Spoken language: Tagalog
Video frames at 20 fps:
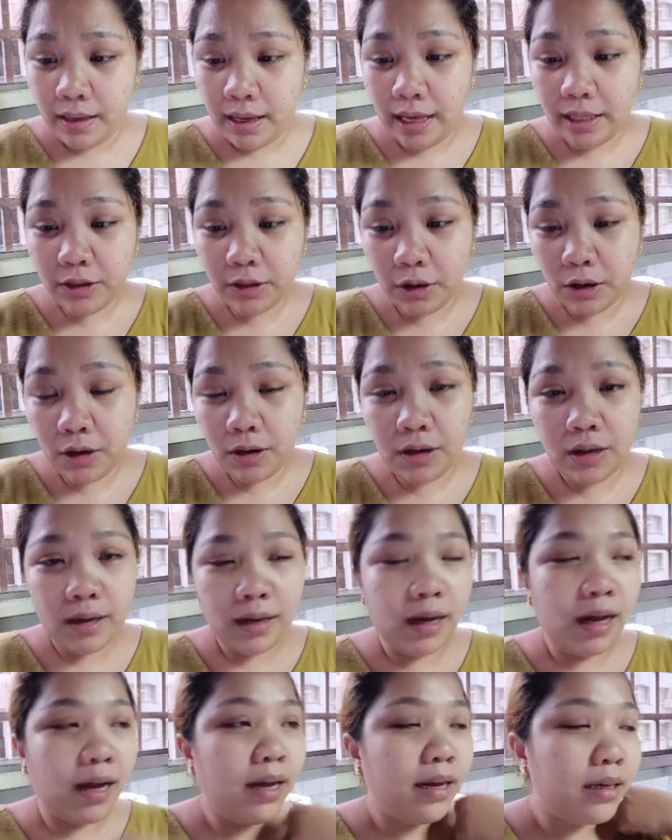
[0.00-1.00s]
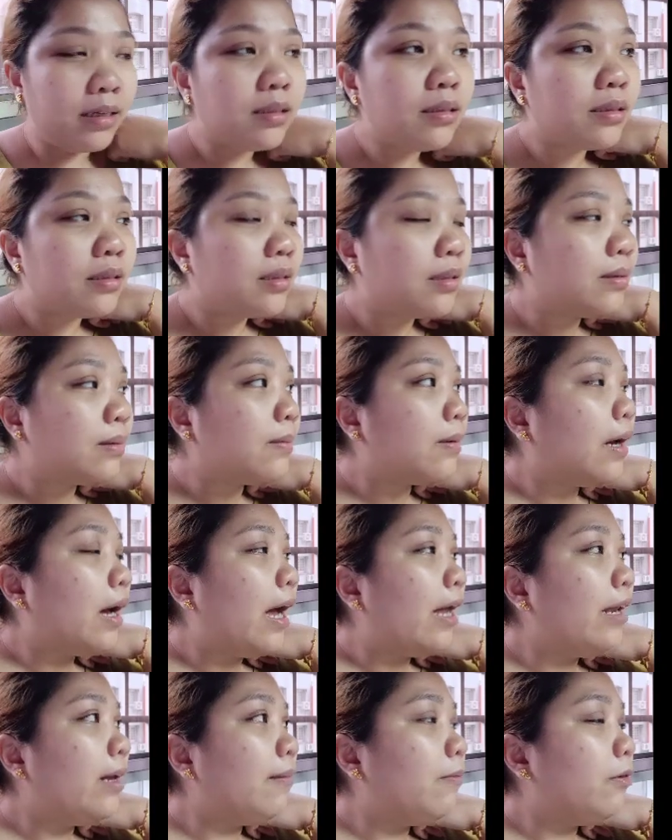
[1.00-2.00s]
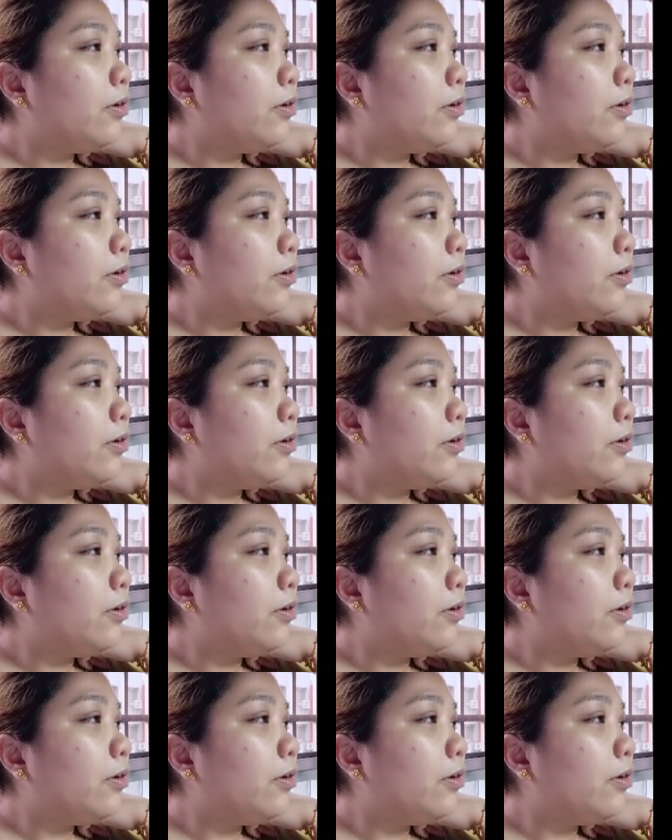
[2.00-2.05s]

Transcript: Ito alam